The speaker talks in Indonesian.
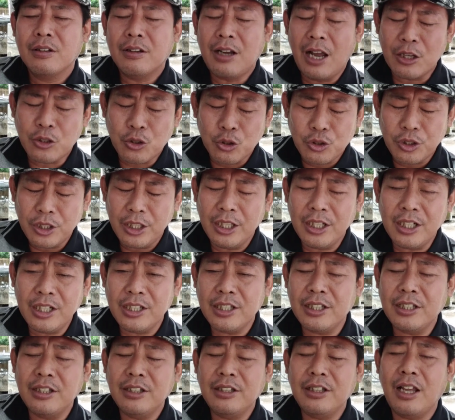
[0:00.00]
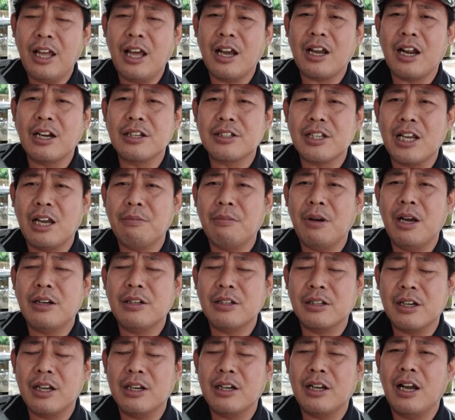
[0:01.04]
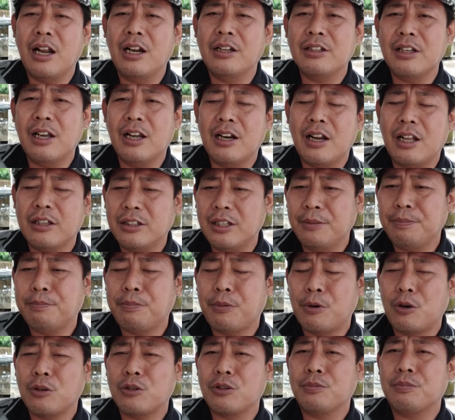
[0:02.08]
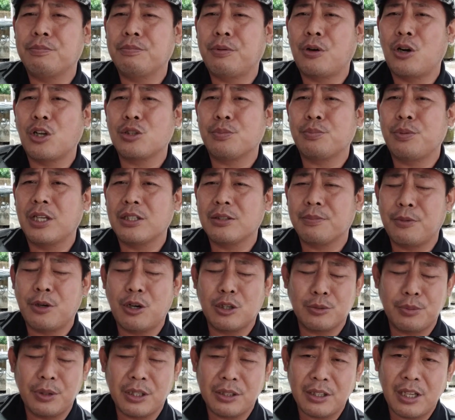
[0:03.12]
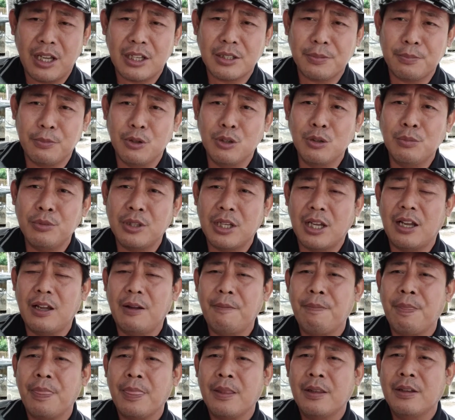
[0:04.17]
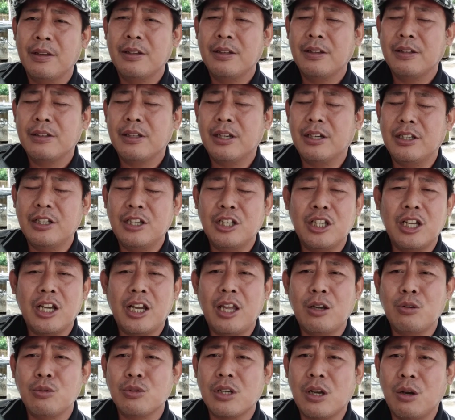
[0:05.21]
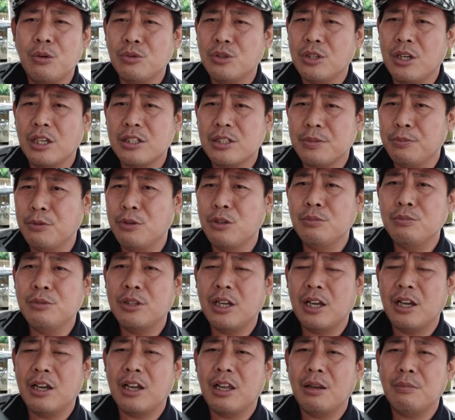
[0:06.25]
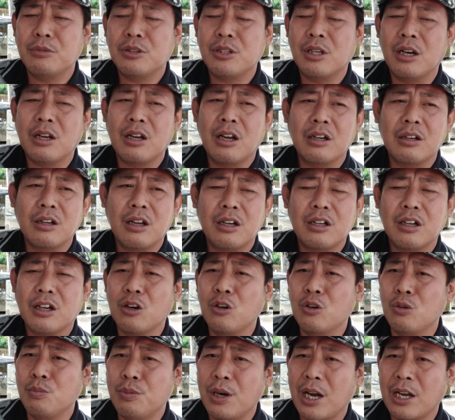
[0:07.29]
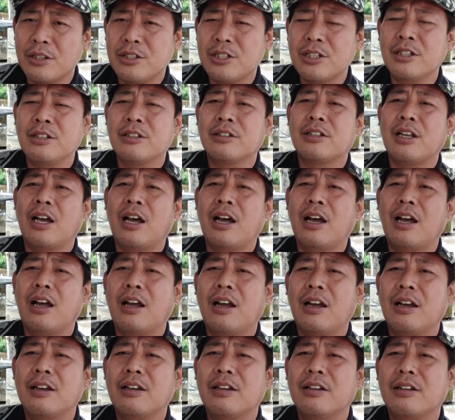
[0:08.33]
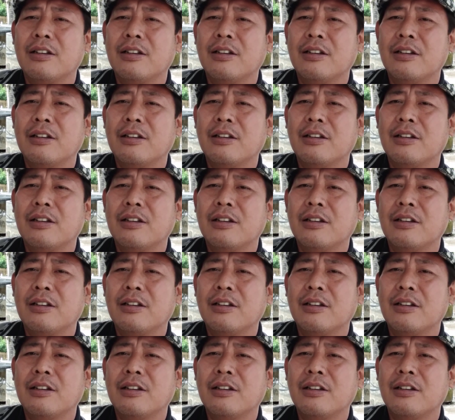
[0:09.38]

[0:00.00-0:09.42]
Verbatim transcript: Kasus ini akan sama dengan halnya nanti prospek-prospek yang sebelumnya jadi kayak usaha-usaha sebelumnya kayak misalkan ada gelombang cinta,